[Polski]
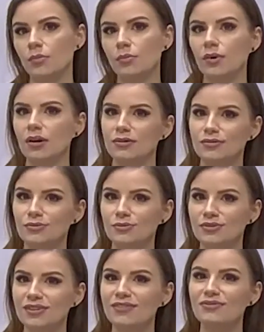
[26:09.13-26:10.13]
Bardzo
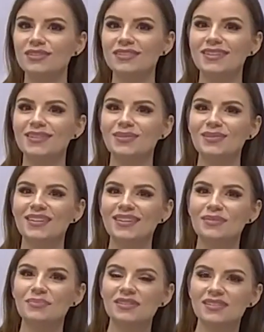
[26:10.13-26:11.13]
dużo. Tak właśnie jak tutaj
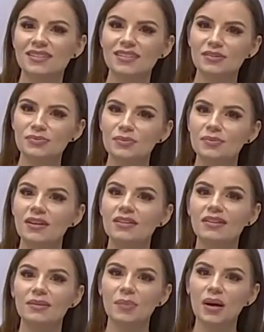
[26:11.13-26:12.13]
jedna pacjentka wspomniała,
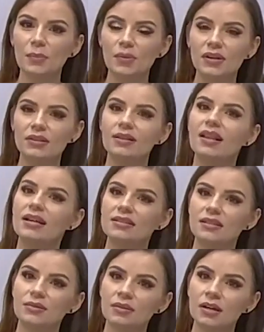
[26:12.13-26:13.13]
dermapen,
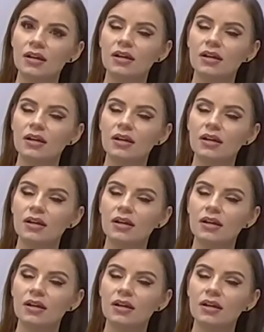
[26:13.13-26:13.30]
laser.